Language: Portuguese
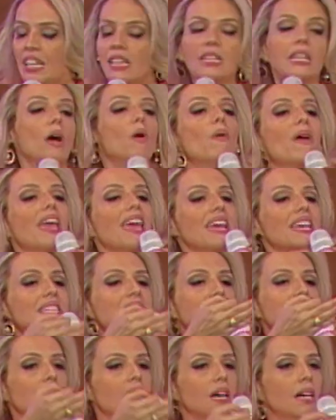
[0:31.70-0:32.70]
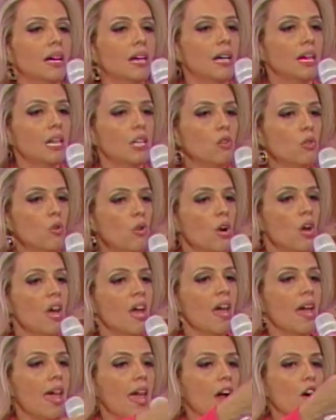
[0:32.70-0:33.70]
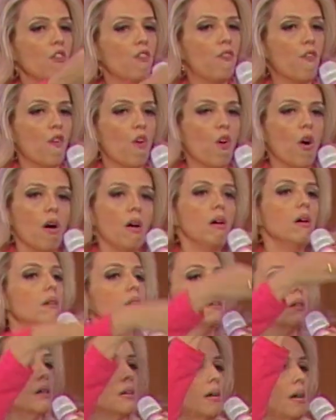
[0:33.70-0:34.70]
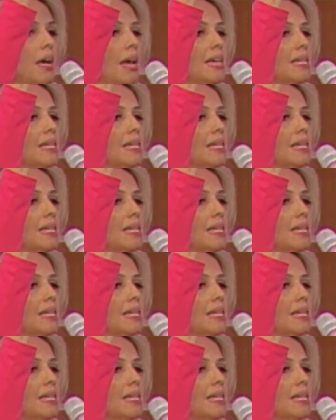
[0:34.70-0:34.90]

Então, esse ano eu vou.